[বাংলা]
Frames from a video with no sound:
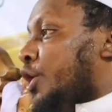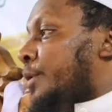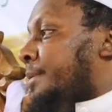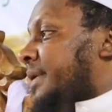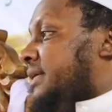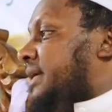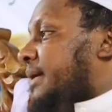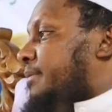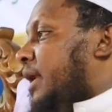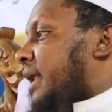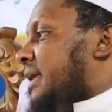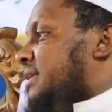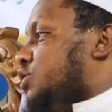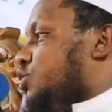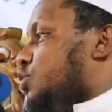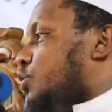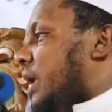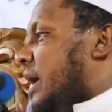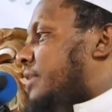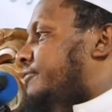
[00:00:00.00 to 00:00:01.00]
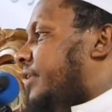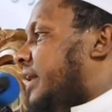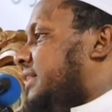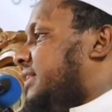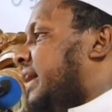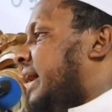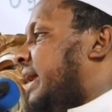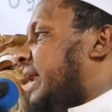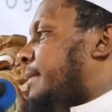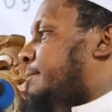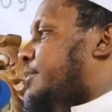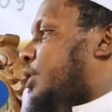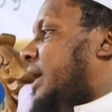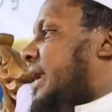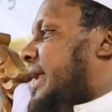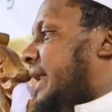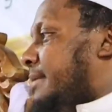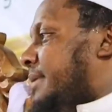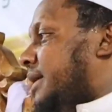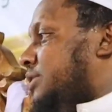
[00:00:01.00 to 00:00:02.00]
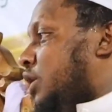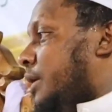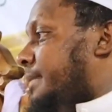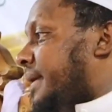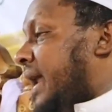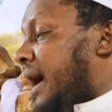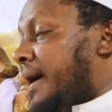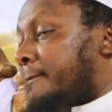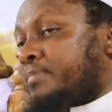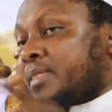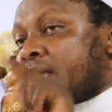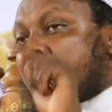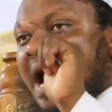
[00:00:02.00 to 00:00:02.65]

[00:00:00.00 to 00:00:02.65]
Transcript: নবীজি বলেন সুরাই ফাতেহা না পড়লে নামাজ হবে না